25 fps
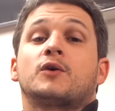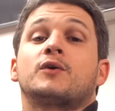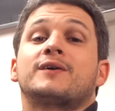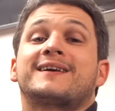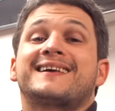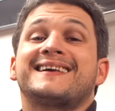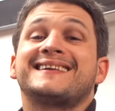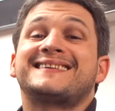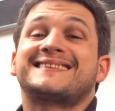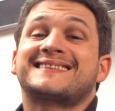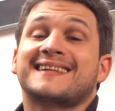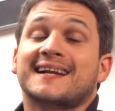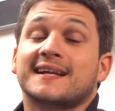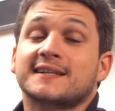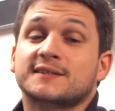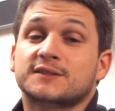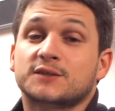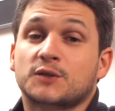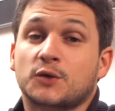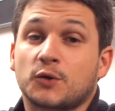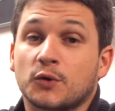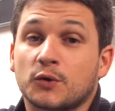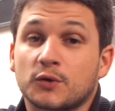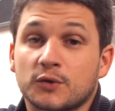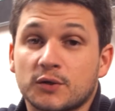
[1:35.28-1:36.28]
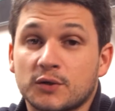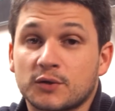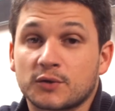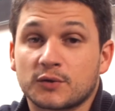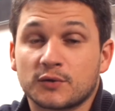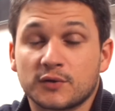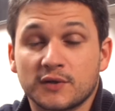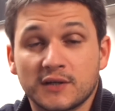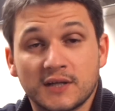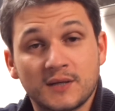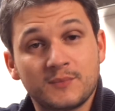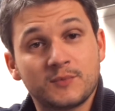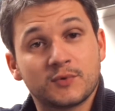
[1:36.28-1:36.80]
Con chi
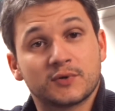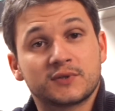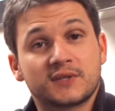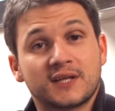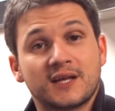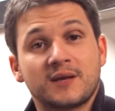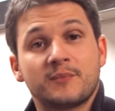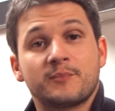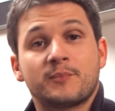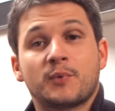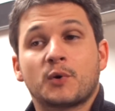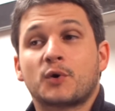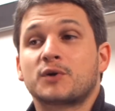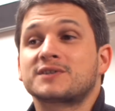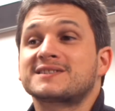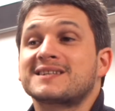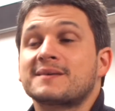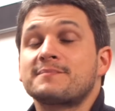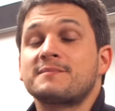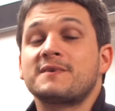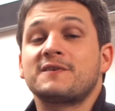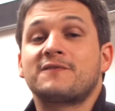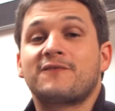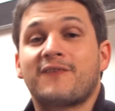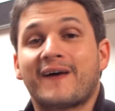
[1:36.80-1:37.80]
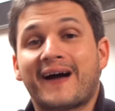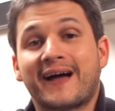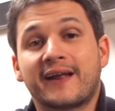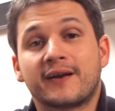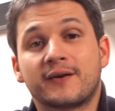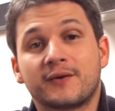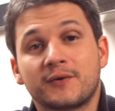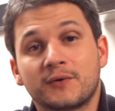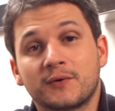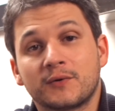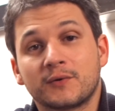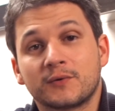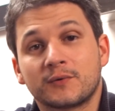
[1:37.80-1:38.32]
trascorro il mio tempo? Cosa mi
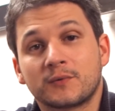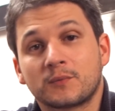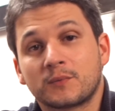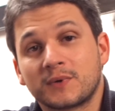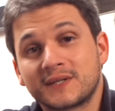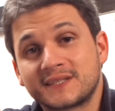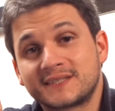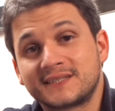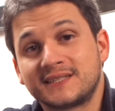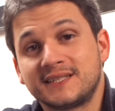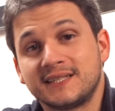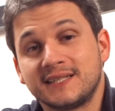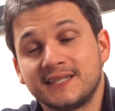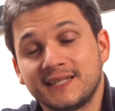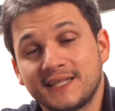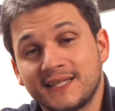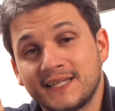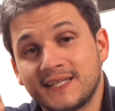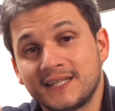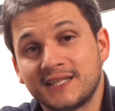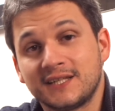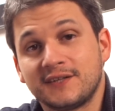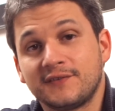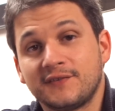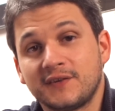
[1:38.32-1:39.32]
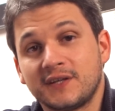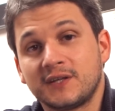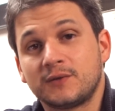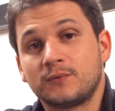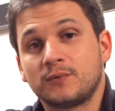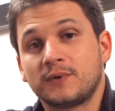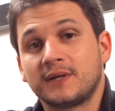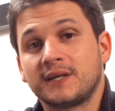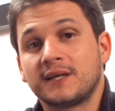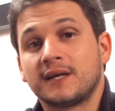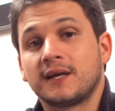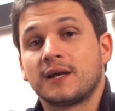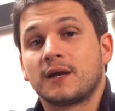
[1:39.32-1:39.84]
fanno questi
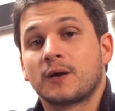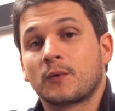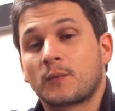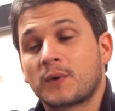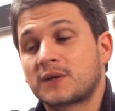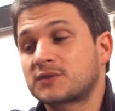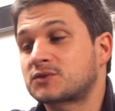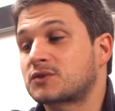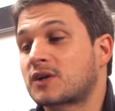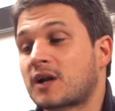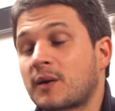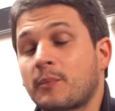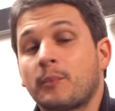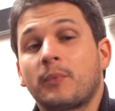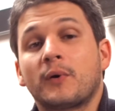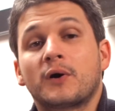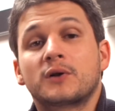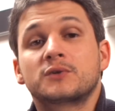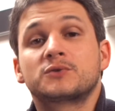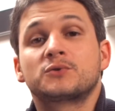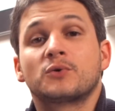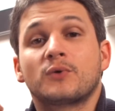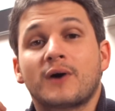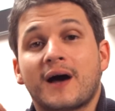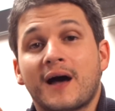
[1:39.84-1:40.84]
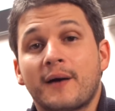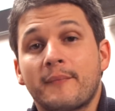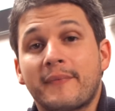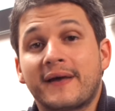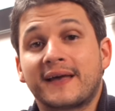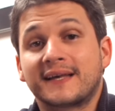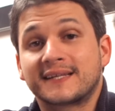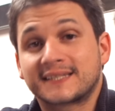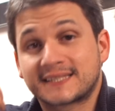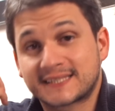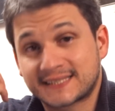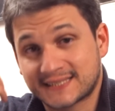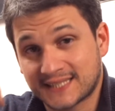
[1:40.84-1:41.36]
individui? Questo rapporto a
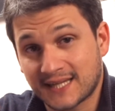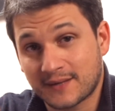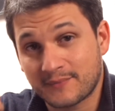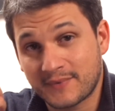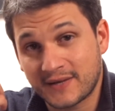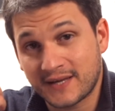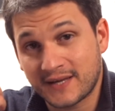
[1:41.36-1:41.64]
me sta